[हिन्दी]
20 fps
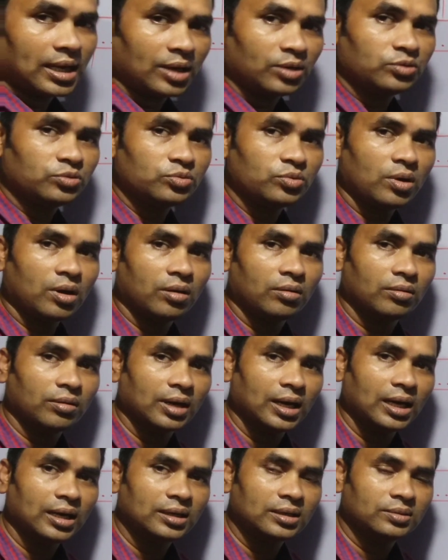डाउन हुआ
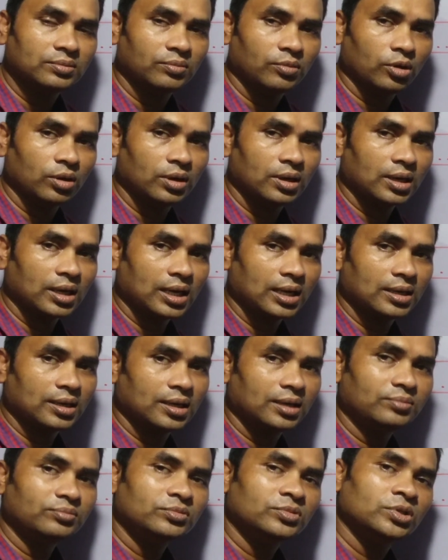होगा बॉयलर का
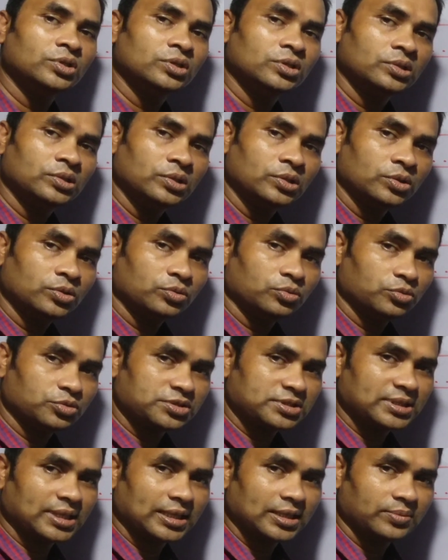ड्रम
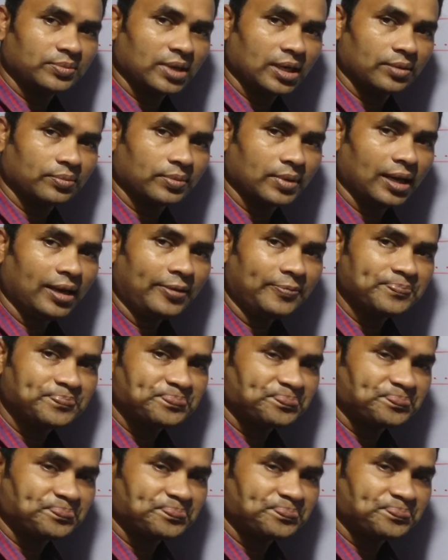उस साइड में आपका